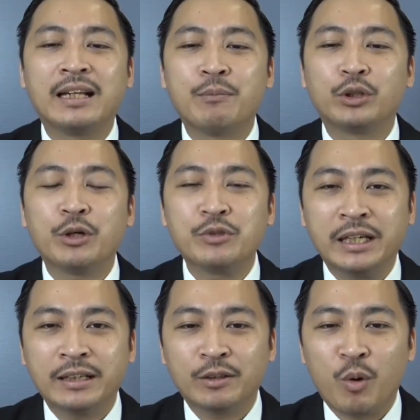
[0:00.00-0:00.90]
là một tiêu
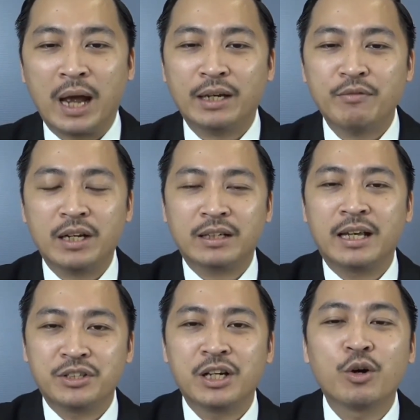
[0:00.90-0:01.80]
chí ngoài cái việc để
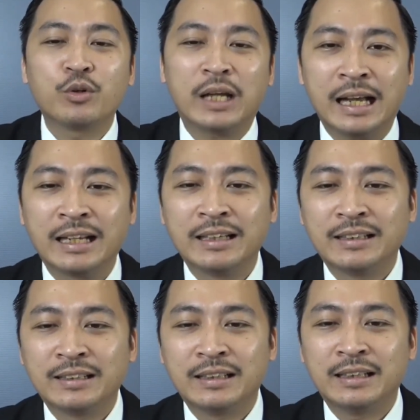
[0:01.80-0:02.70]
chia lô ra
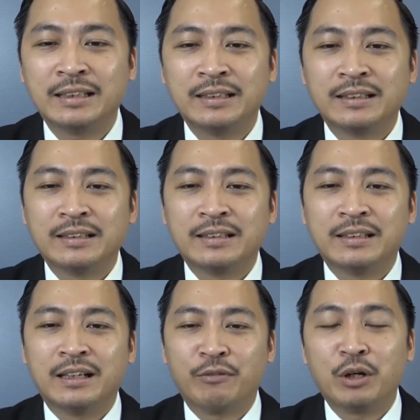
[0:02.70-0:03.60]
đấy.
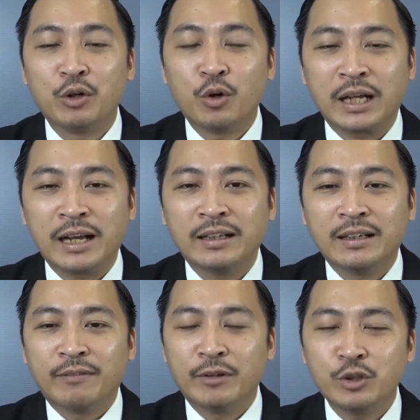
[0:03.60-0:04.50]
để phân lô ra
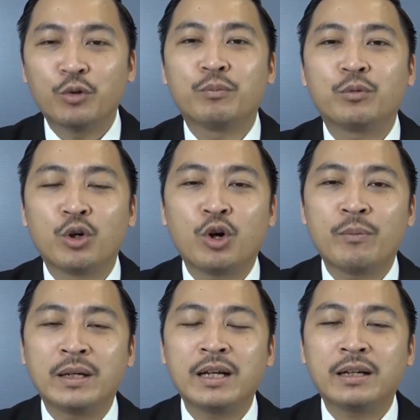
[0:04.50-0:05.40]
ví dụ tôi có
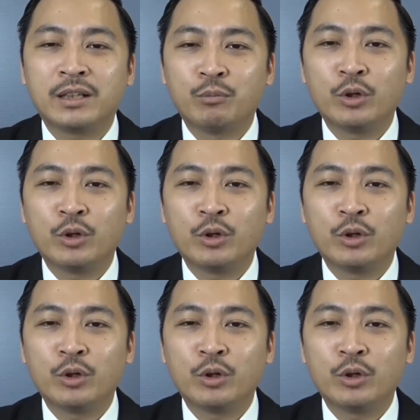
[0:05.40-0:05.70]
miếng đất gần 4